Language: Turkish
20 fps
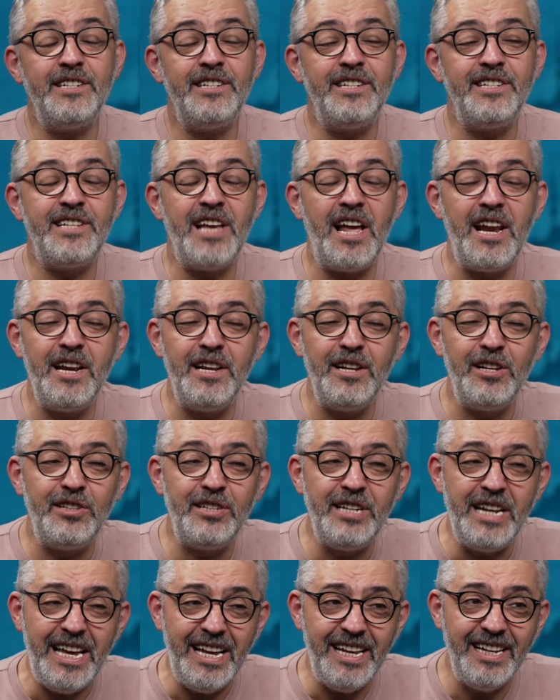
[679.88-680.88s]
Risalenin
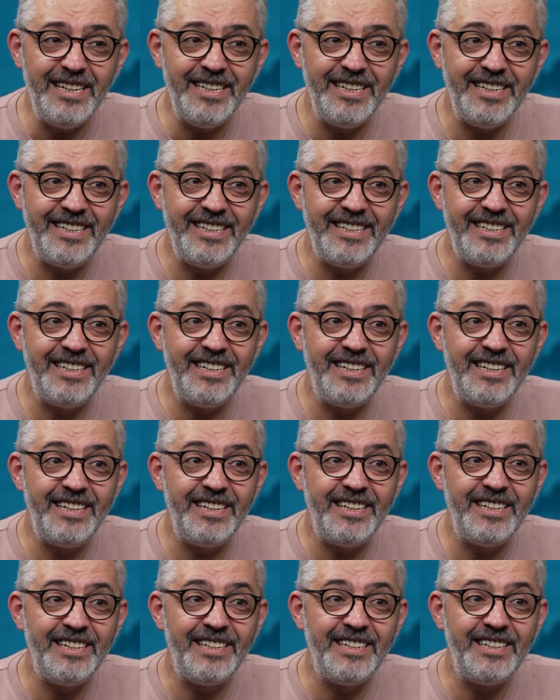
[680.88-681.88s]
adı ne?
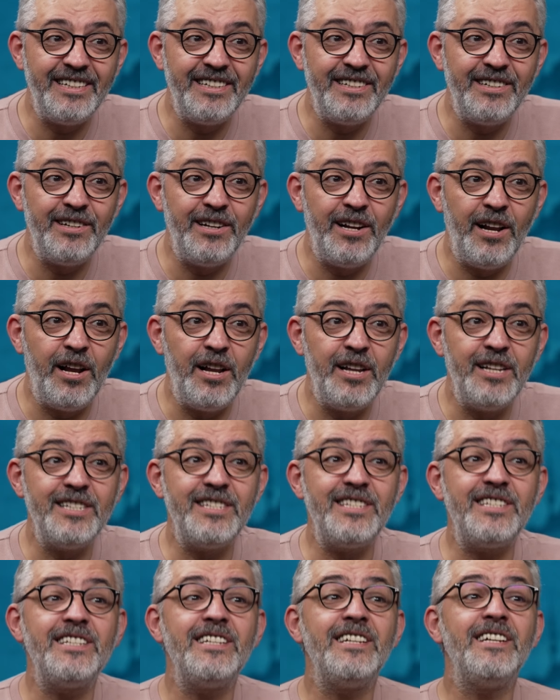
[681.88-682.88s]
Risale-i Sırrül Hal.
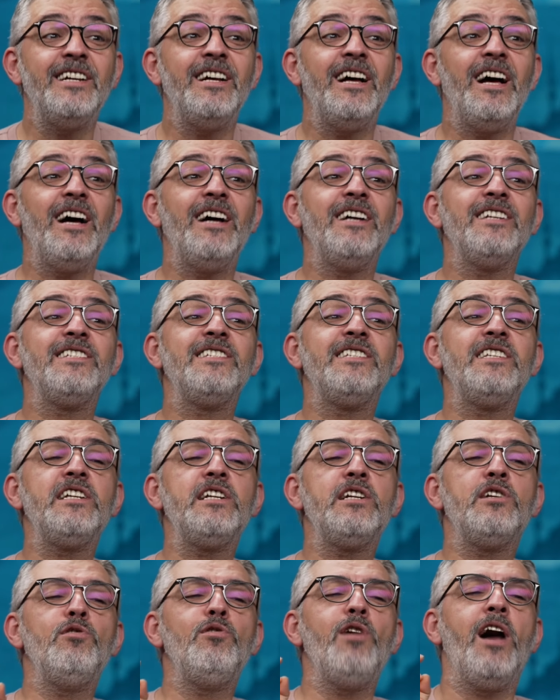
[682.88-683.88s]
Sırrül Hal.
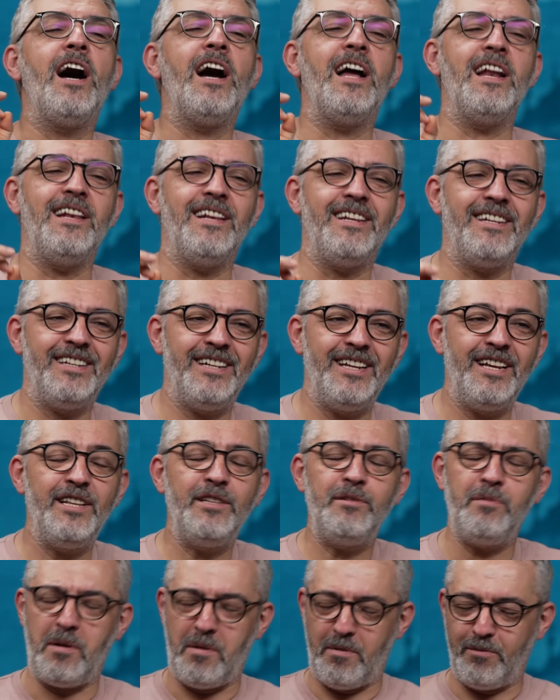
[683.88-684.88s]
Sırrül Hal. Evet.
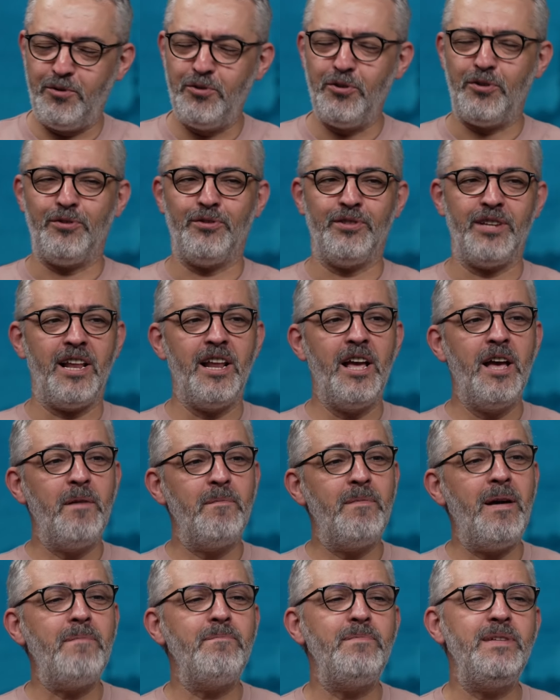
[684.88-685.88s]
Tamam, çok güzel.
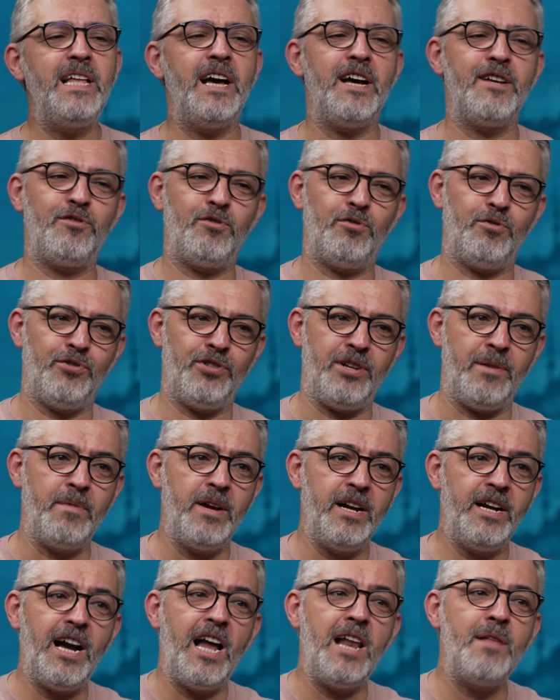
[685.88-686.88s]
Ben bir daha soracağım.
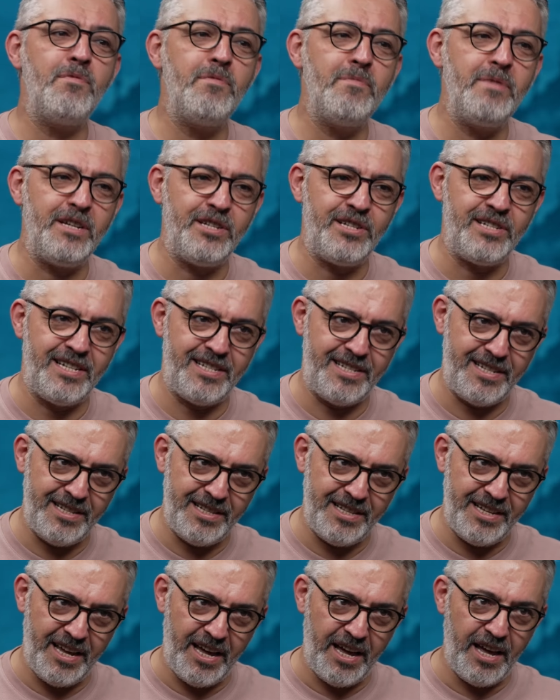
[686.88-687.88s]
Kalbime
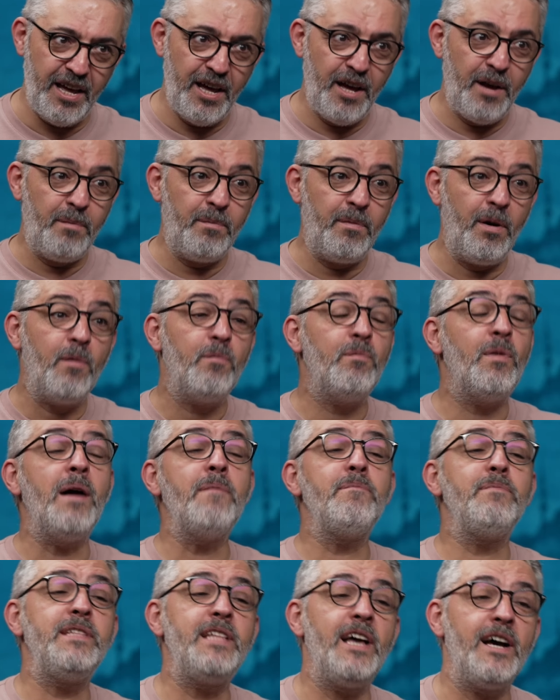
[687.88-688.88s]
işlesin diye. Estağfurullah.
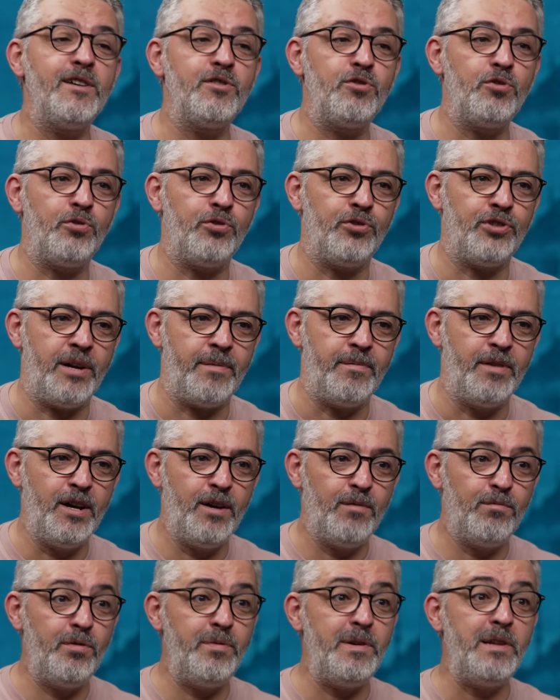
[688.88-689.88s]
Ben bir daha soracağım.
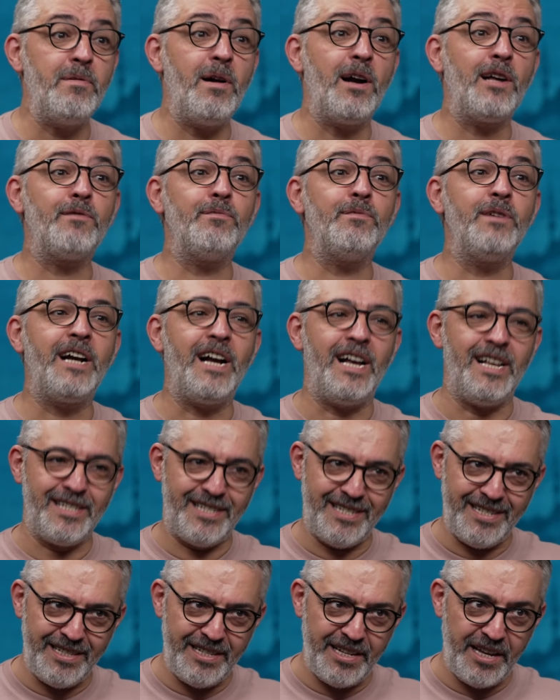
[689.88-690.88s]
Bu benim aklımda
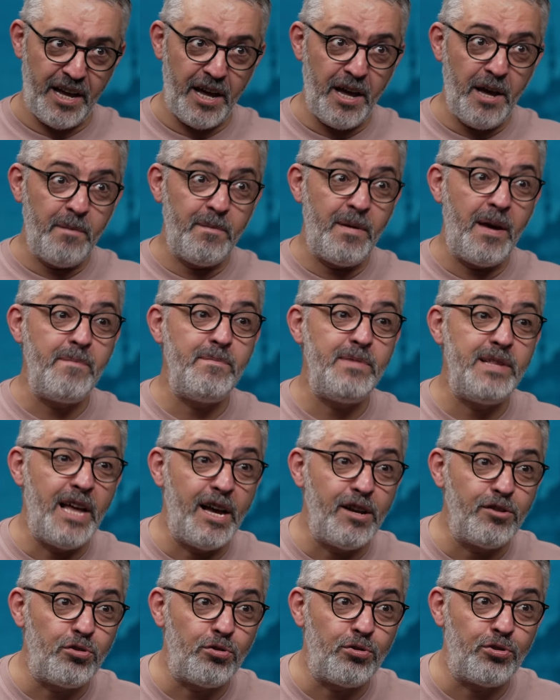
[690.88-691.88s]
kalsın diye. Ben bir
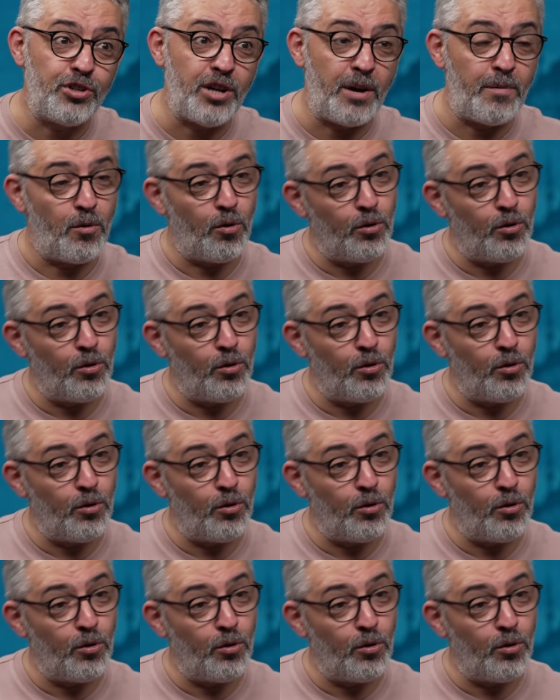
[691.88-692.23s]
daha soracağım.